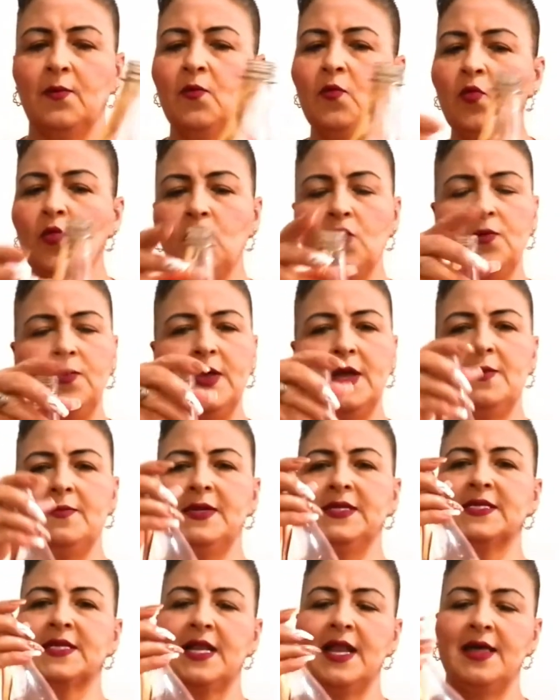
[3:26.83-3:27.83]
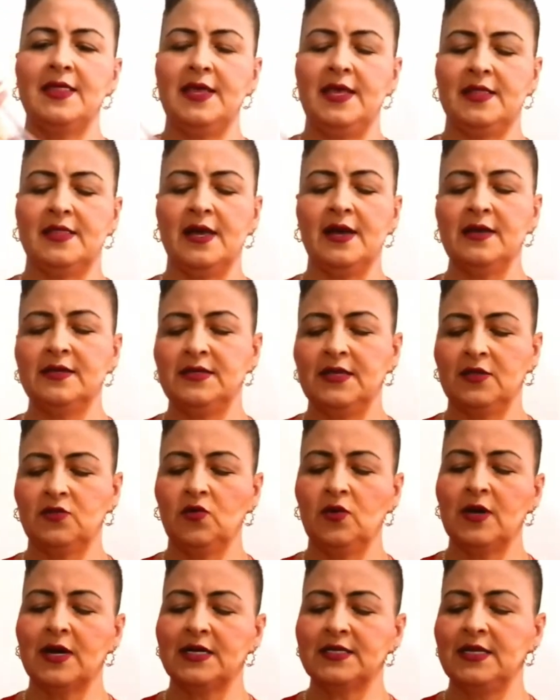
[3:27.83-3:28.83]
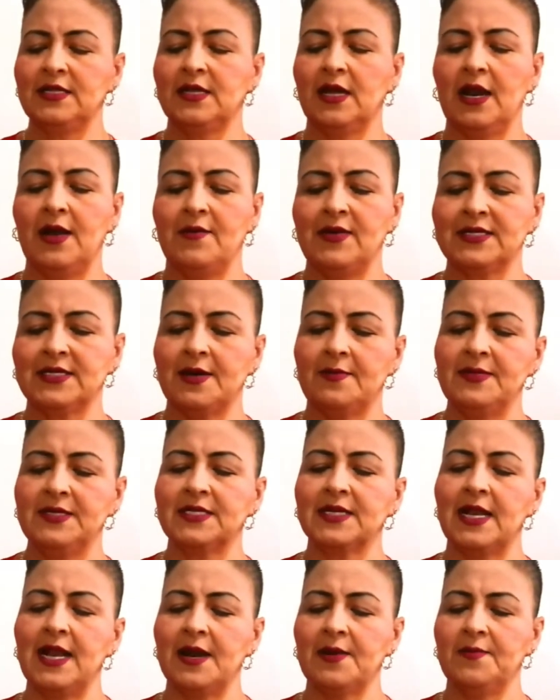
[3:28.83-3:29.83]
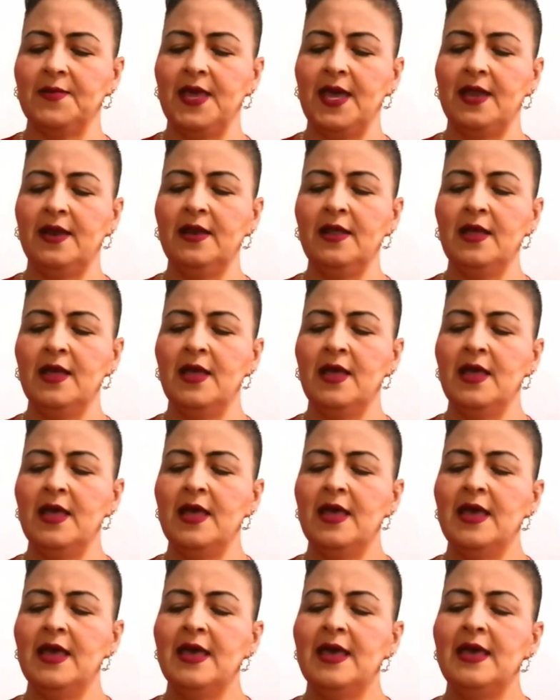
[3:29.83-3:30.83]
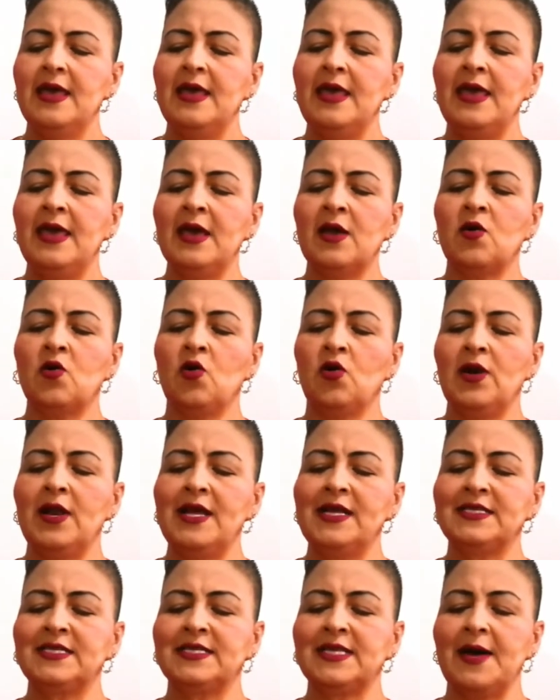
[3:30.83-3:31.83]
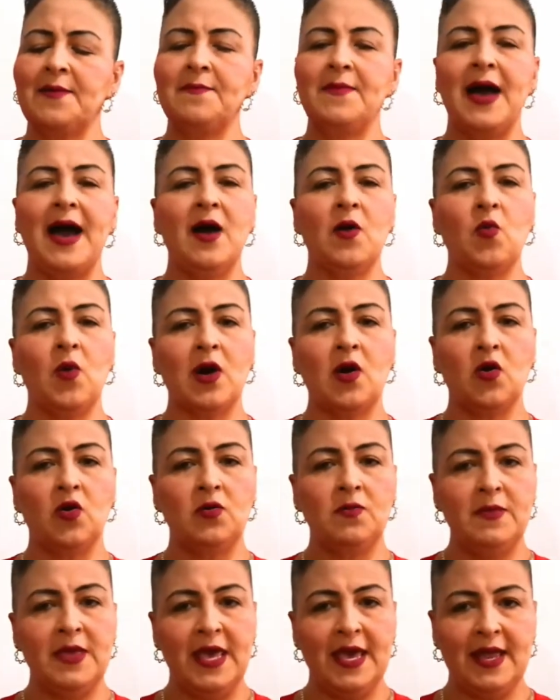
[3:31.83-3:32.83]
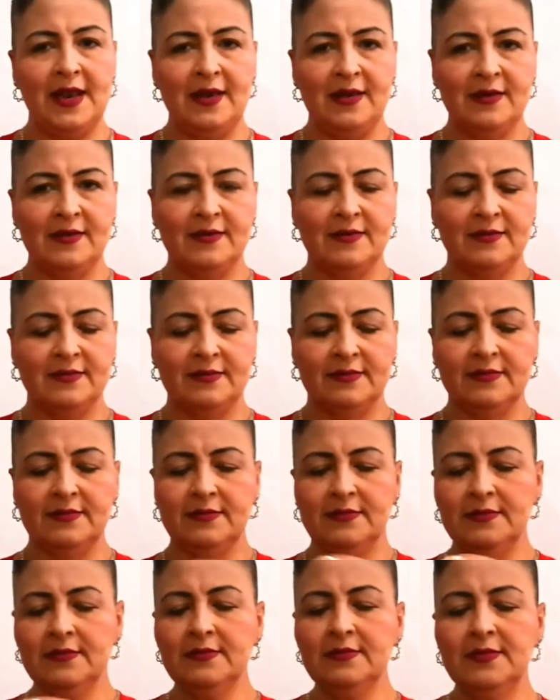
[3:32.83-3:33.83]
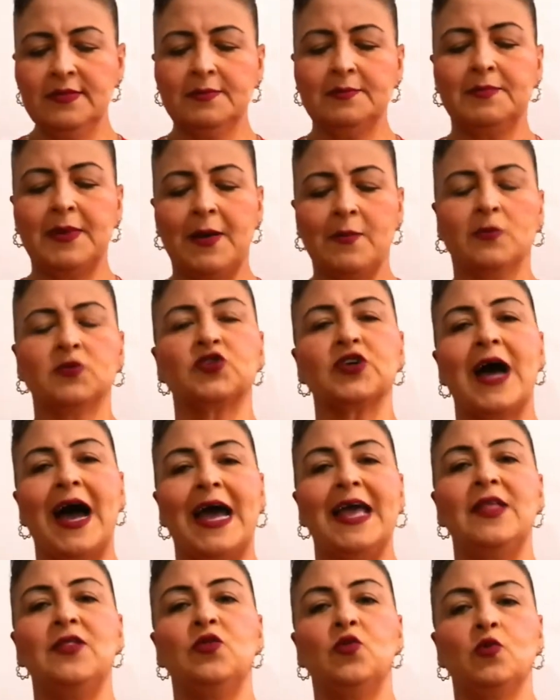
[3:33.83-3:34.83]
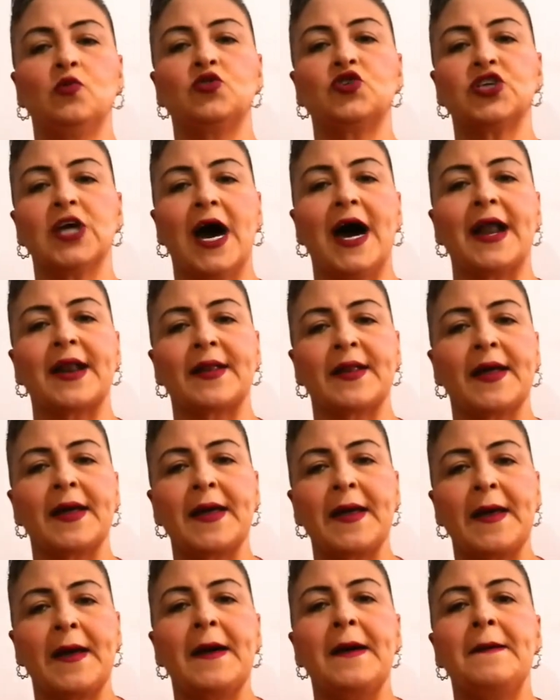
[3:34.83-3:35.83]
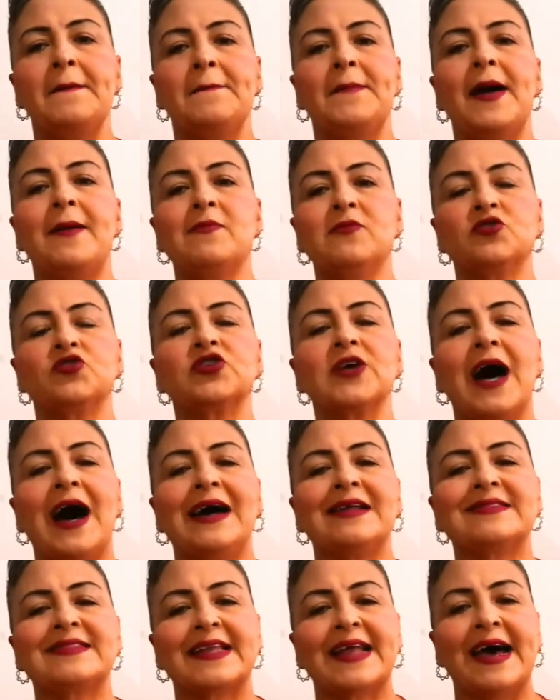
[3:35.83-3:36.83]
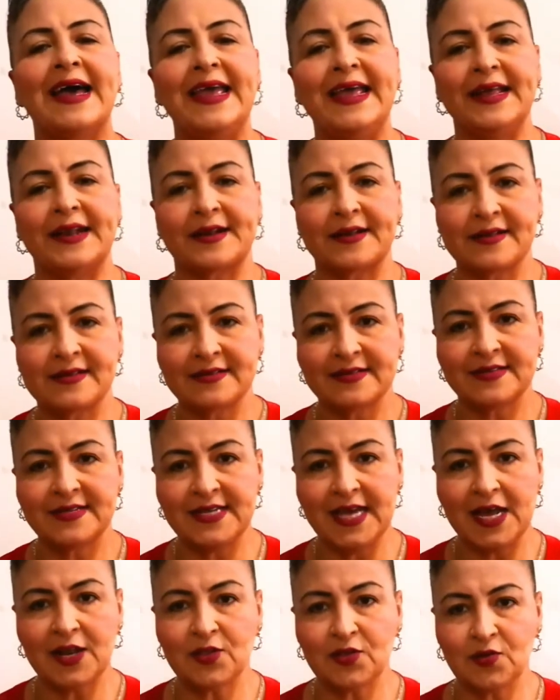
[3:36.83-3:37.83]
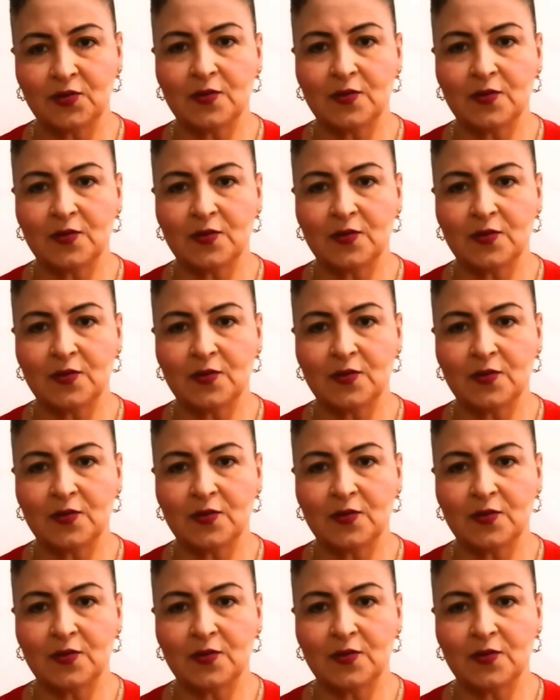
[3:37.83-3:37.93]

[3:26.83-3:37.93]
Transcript: muy bien mezcladita, ya tú en casita la vas a mezclar bien y con esta agua con miel vamos a endulzar, vamos a traer, ¿cierto?